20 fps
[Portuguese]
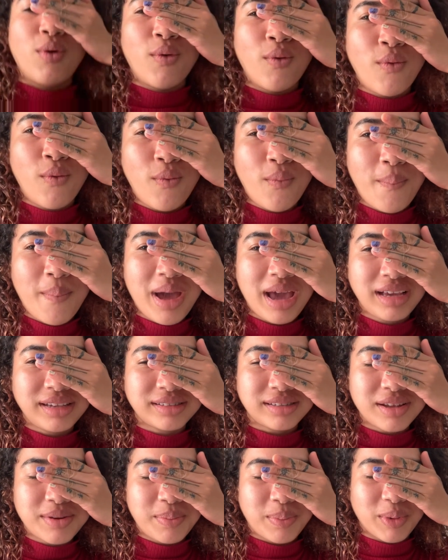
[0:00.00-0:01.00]
Um mês
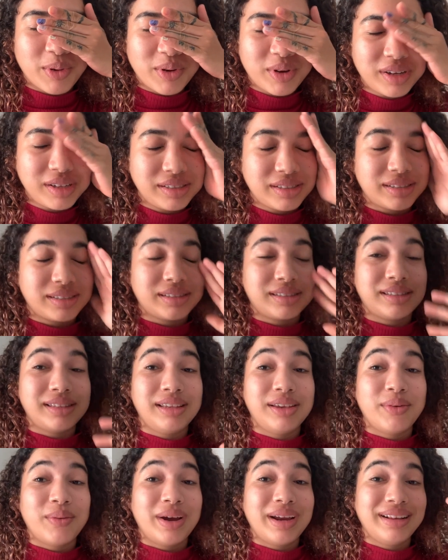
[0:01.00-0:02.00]
depois,
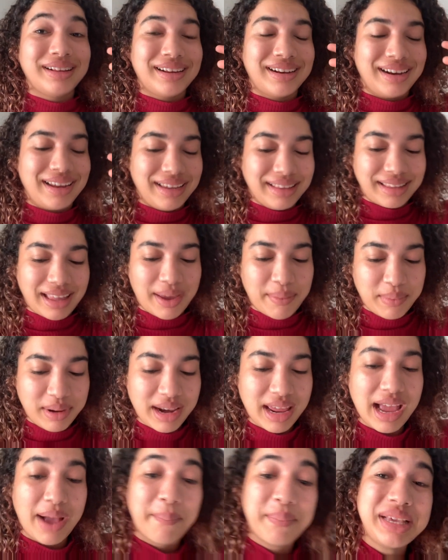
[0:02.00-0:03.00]
e eu ainda nem
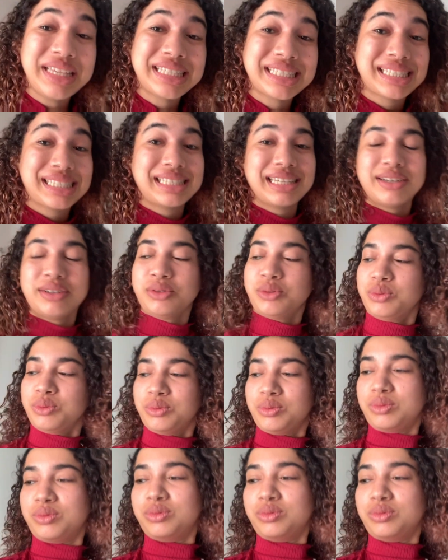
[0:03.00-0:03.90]
terminei a missão